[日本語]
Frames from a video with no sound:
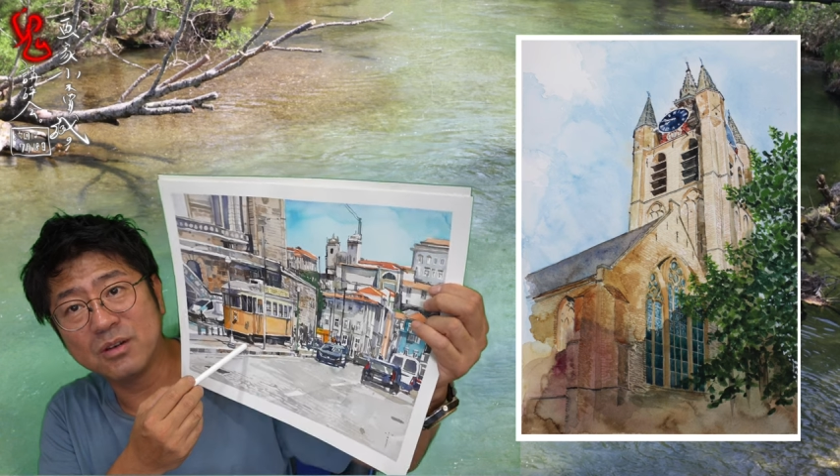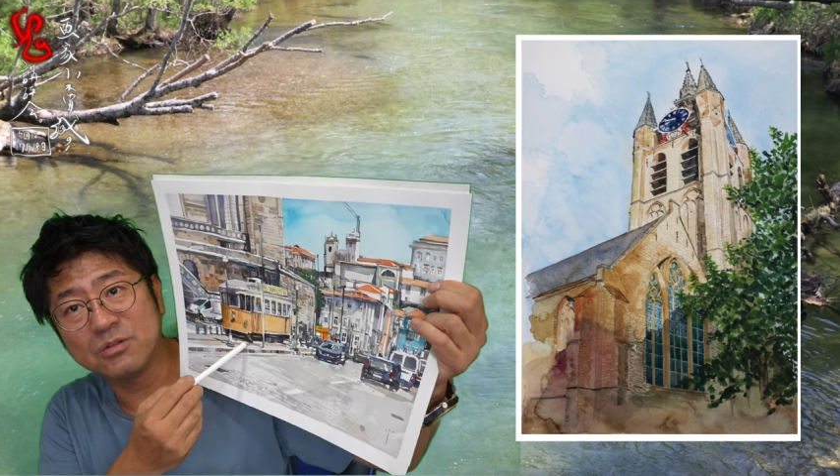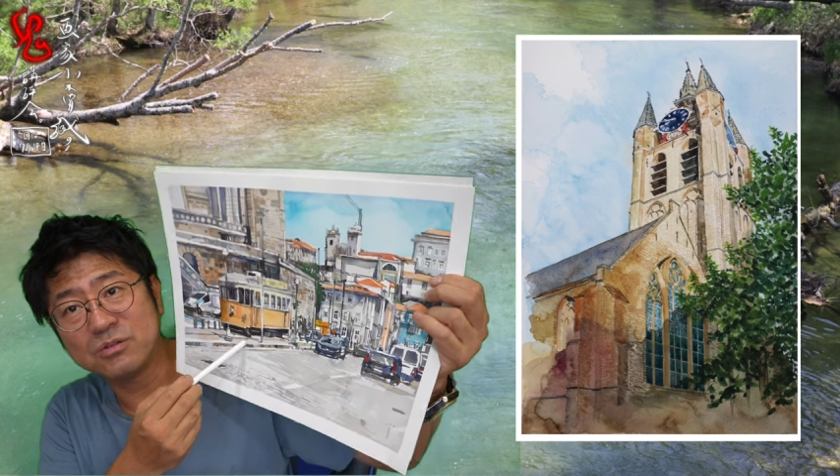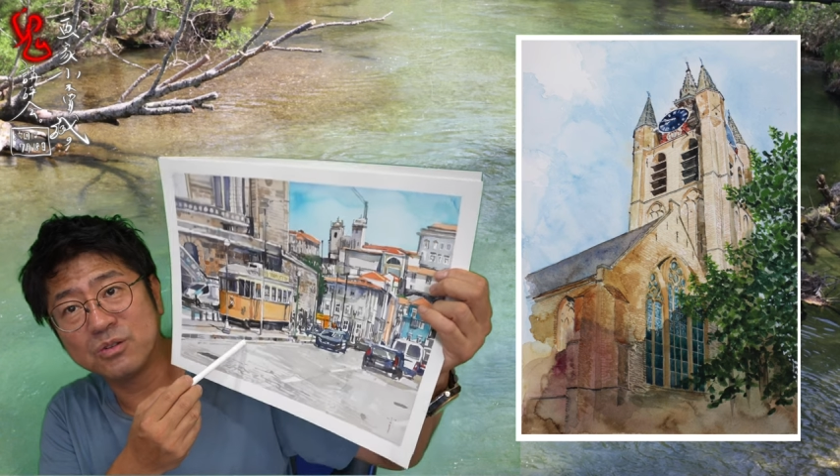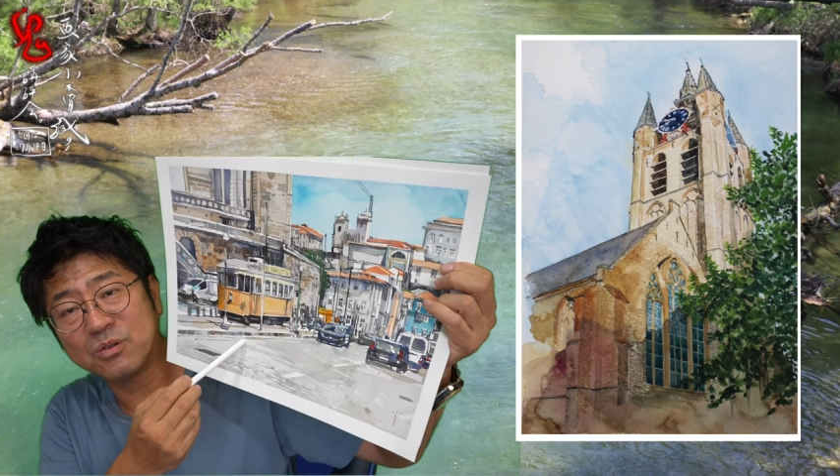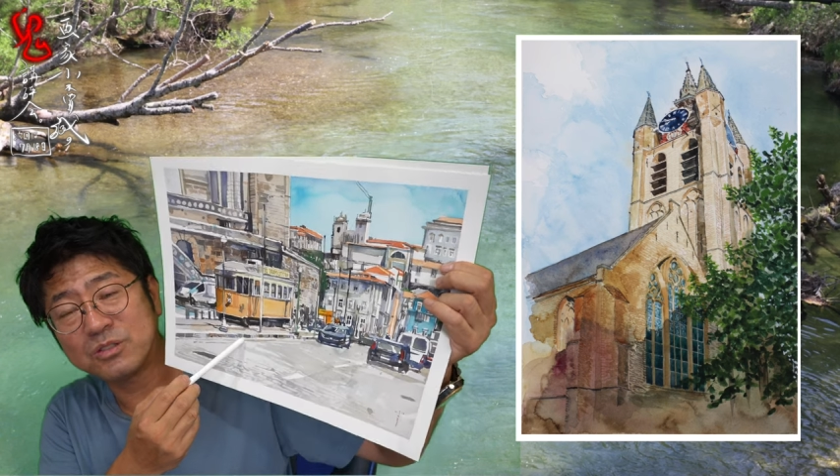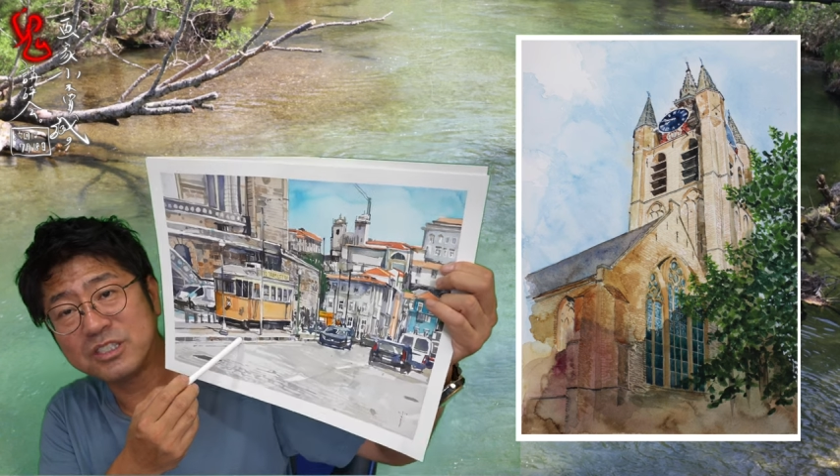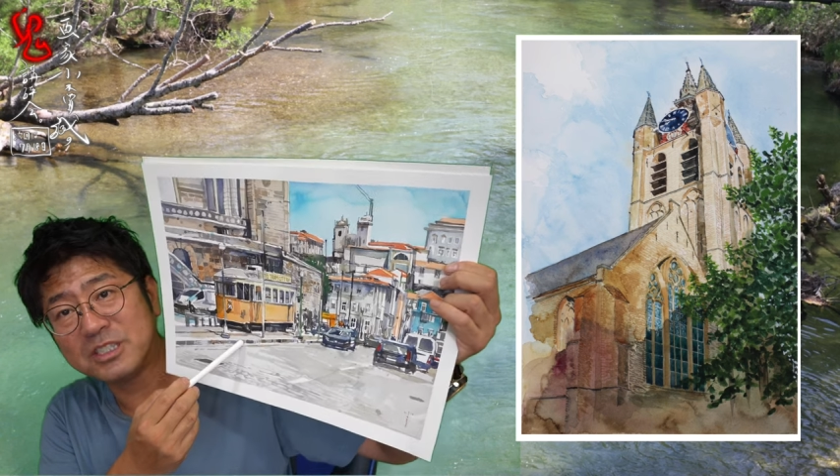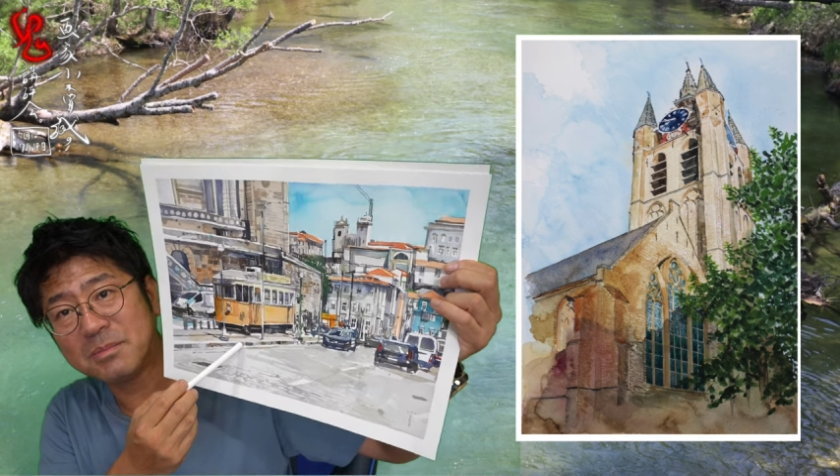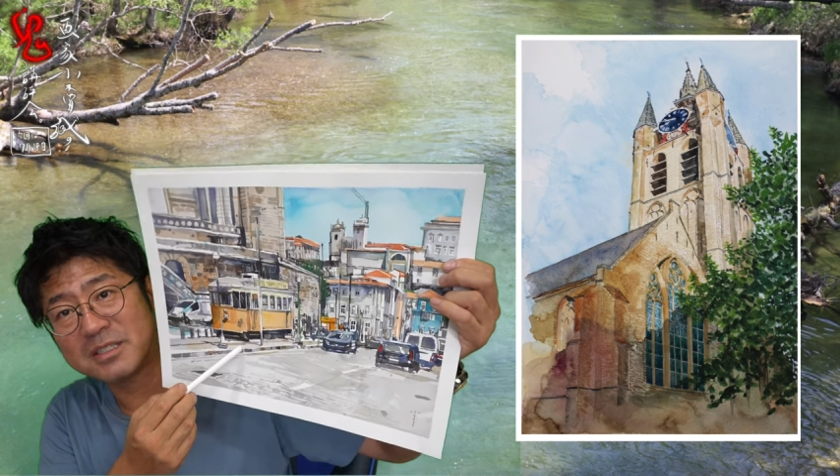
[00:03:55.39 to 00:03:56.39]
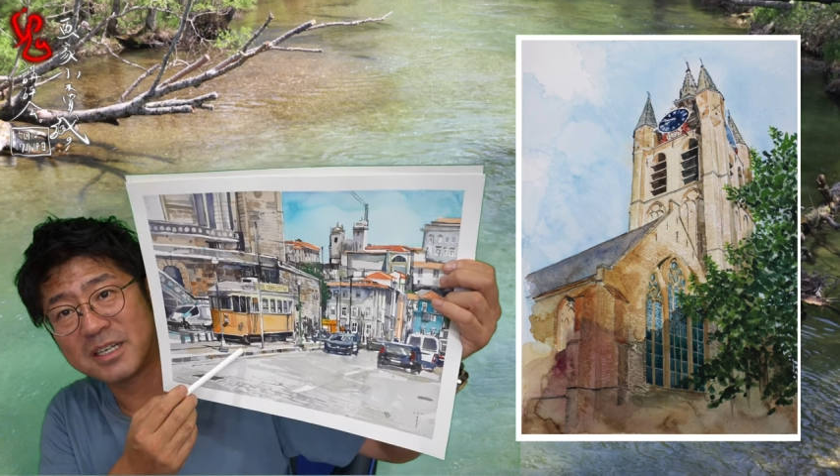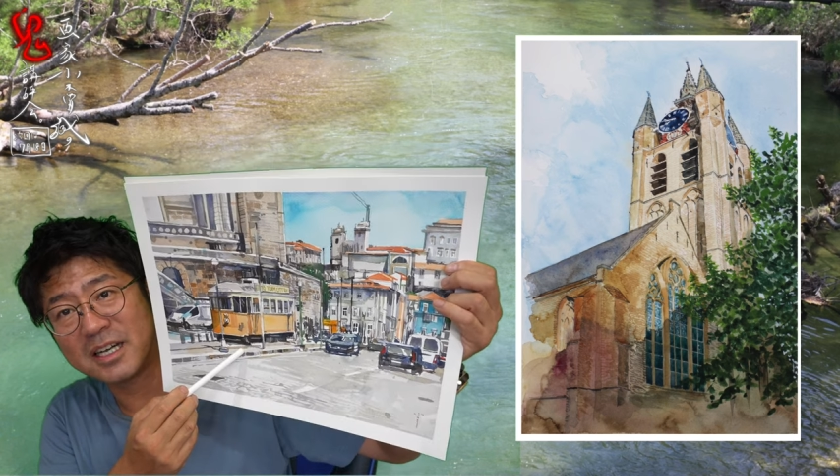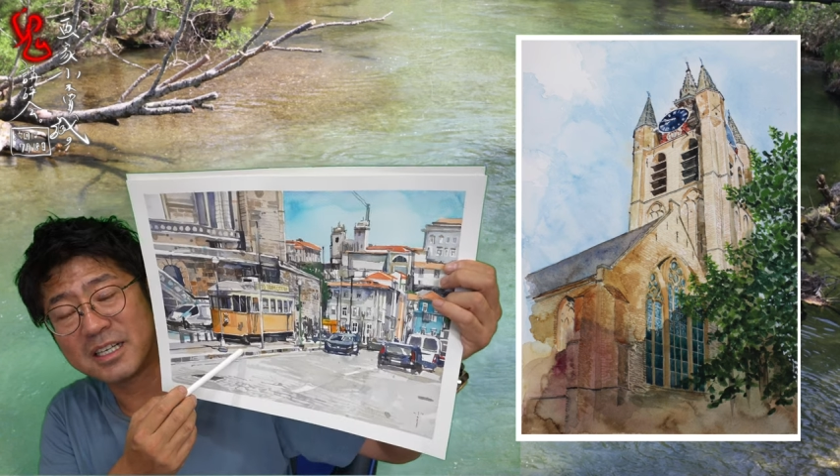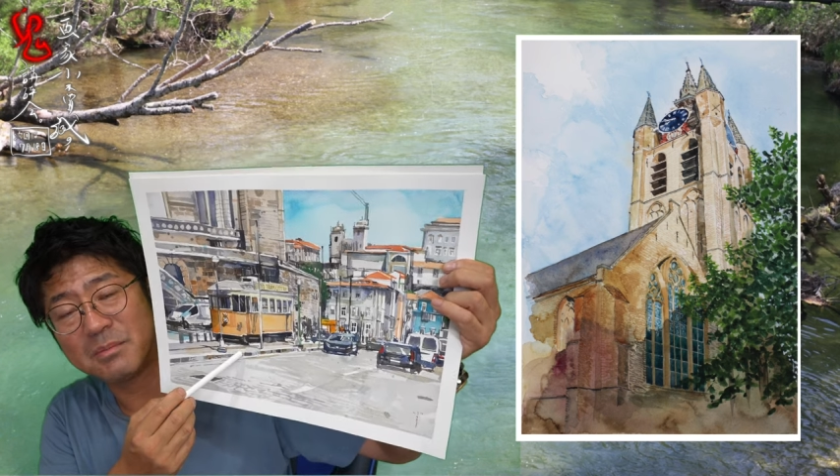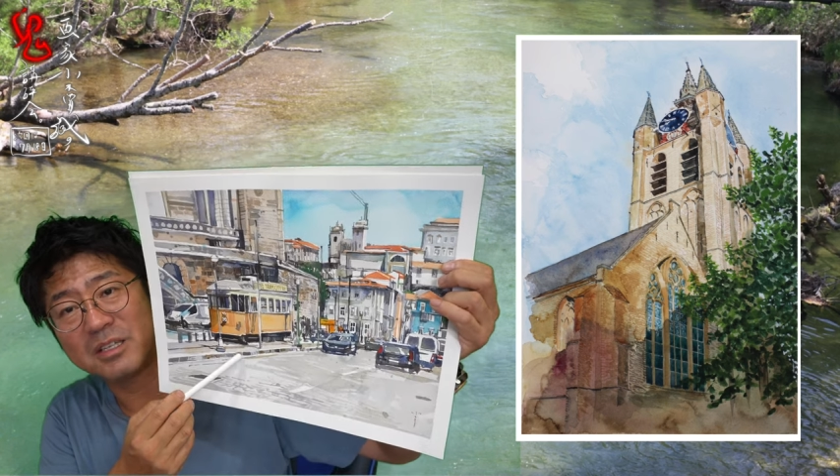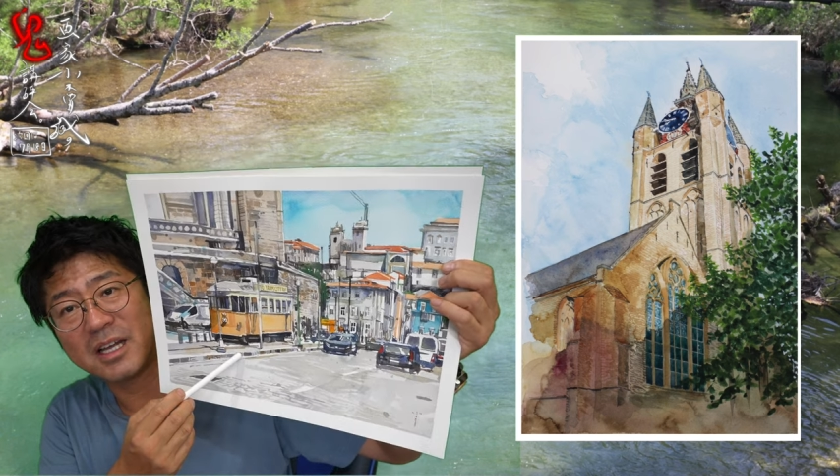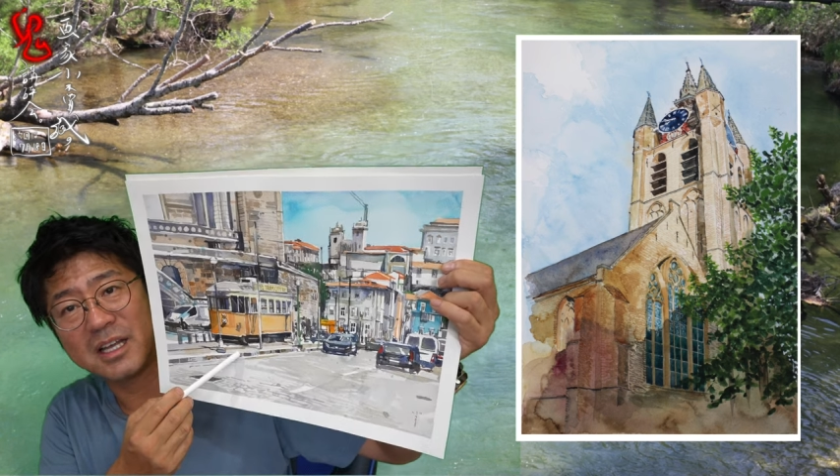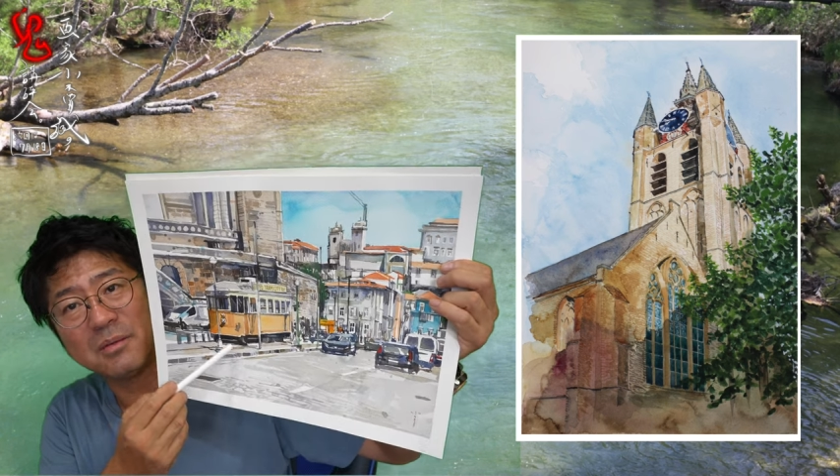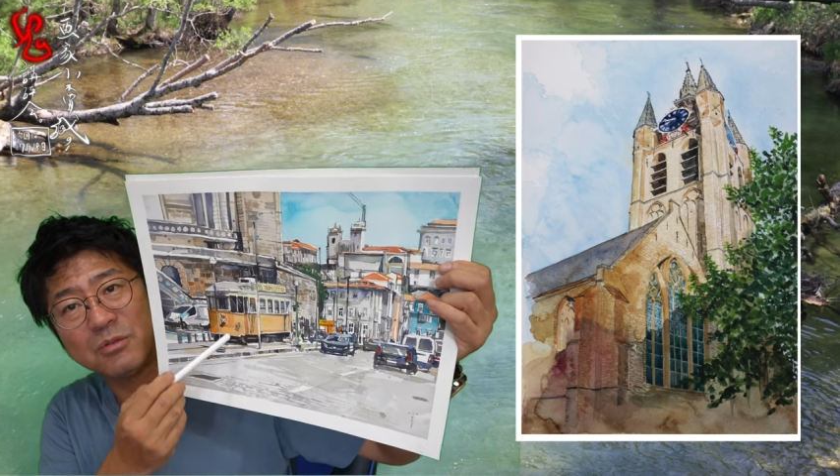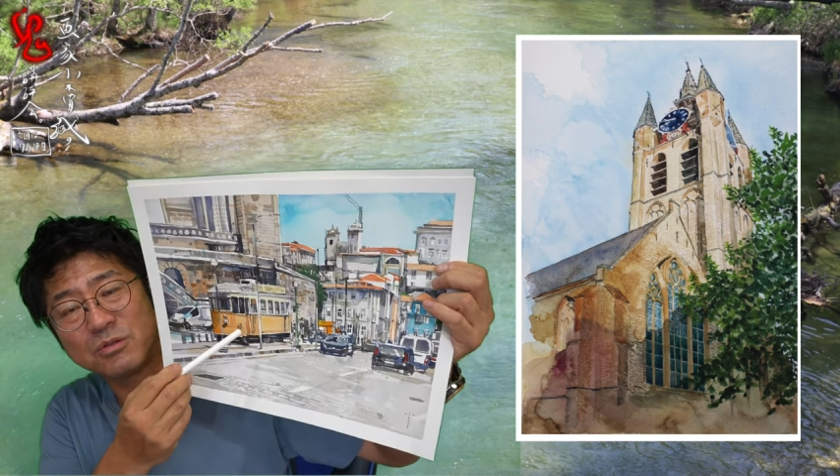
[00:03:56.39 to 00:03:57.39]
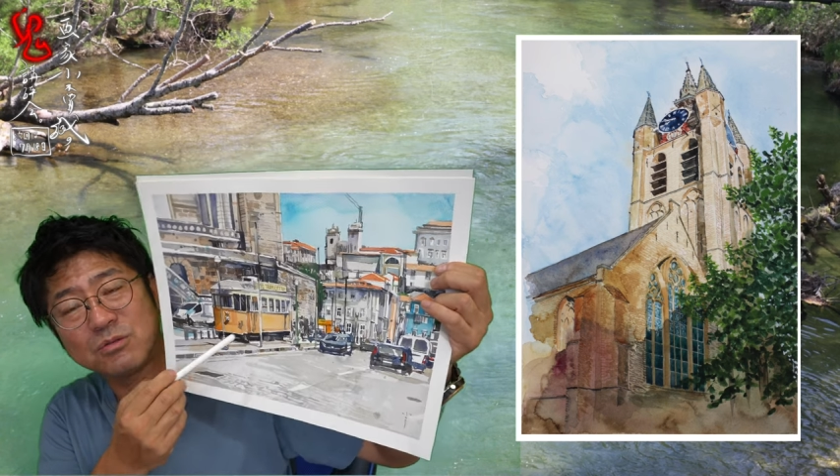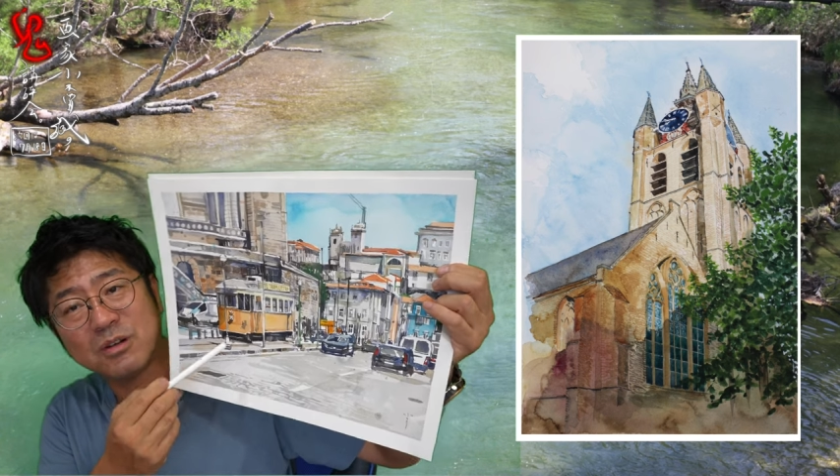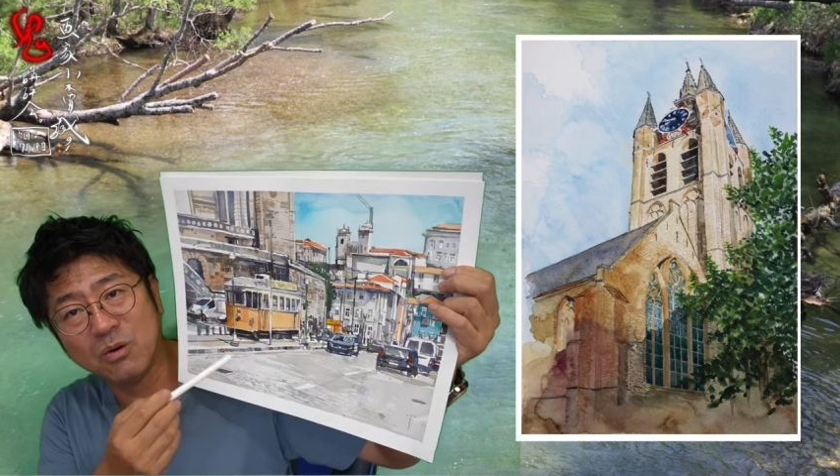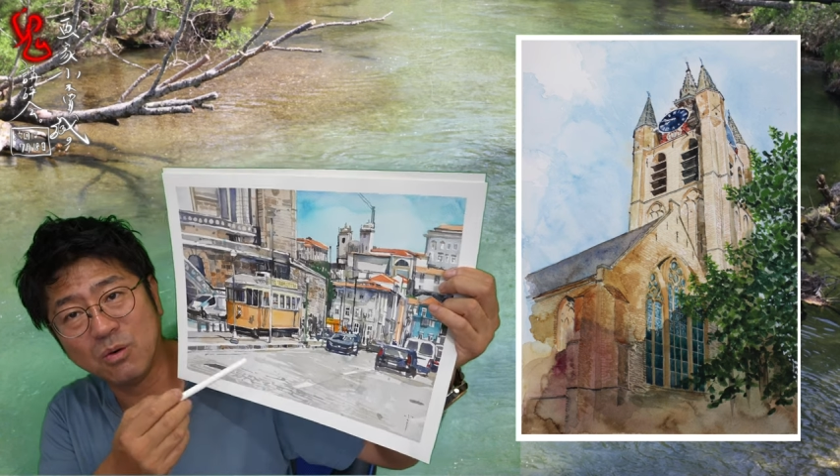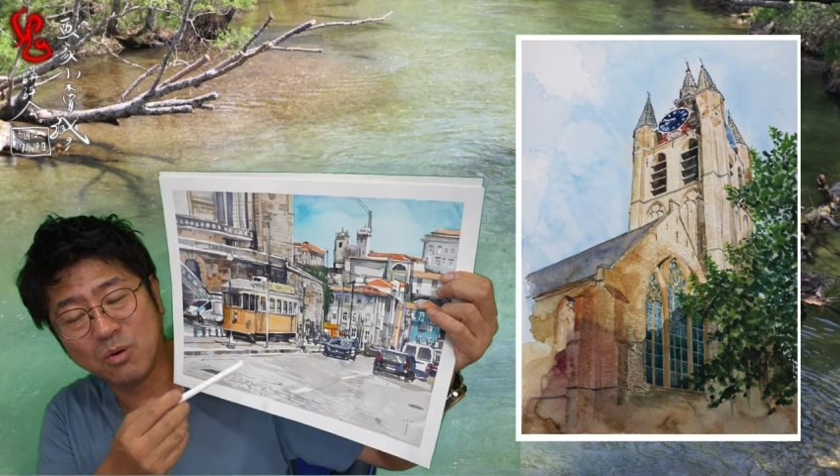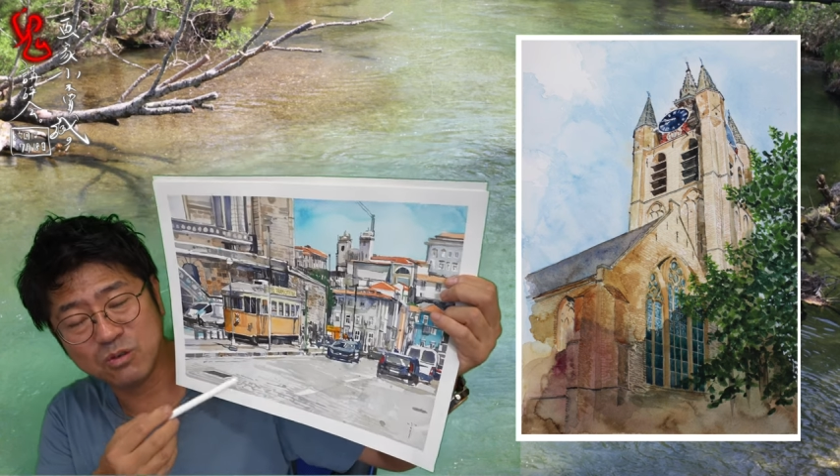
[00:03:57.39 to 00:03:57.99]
絵の具のこう、にじませ方みたいなものとかを、